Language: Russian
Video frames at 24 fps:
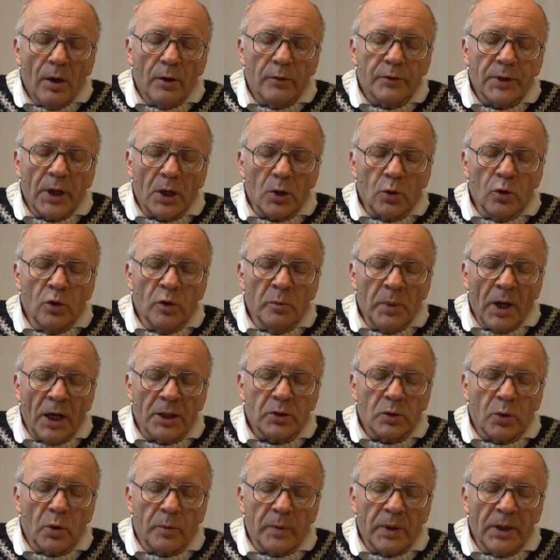вторую
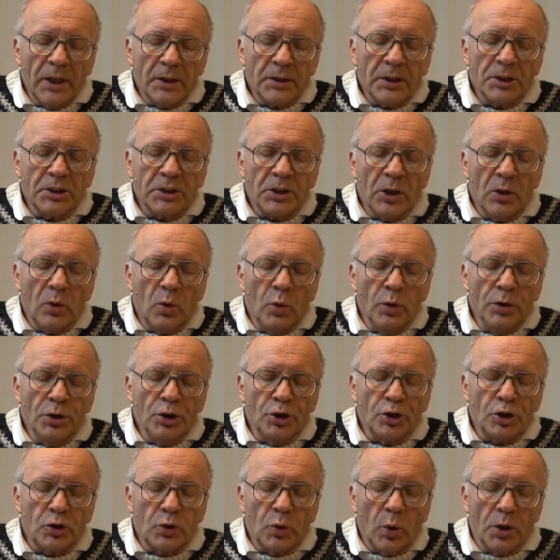матку клеточки,
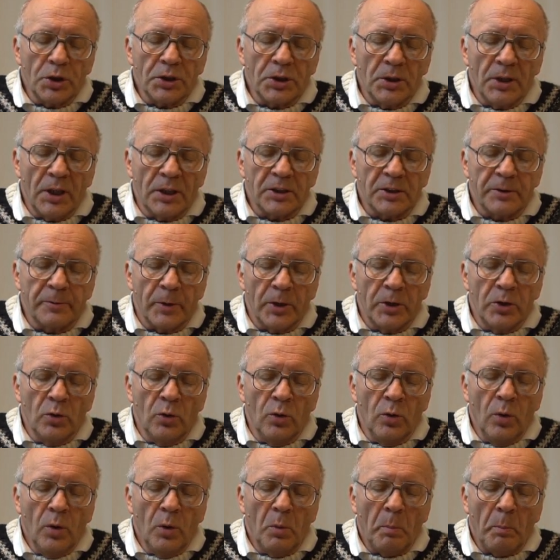уничтожила
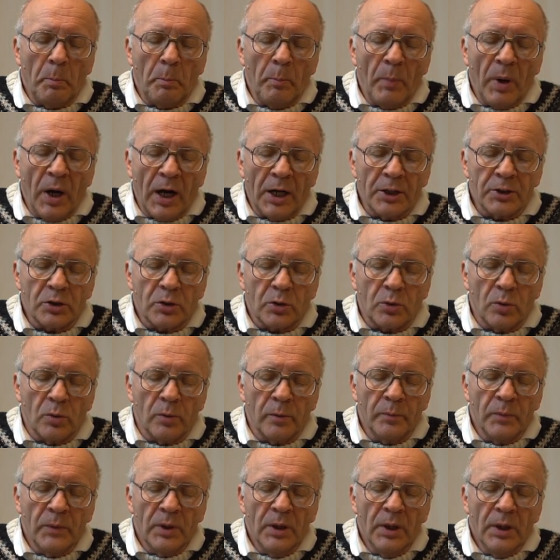свою
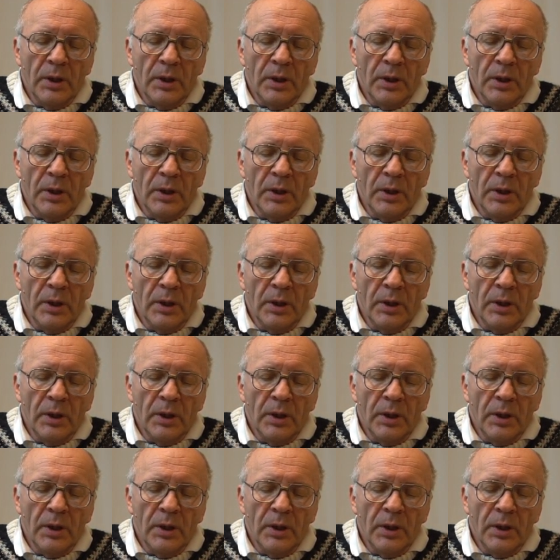матку.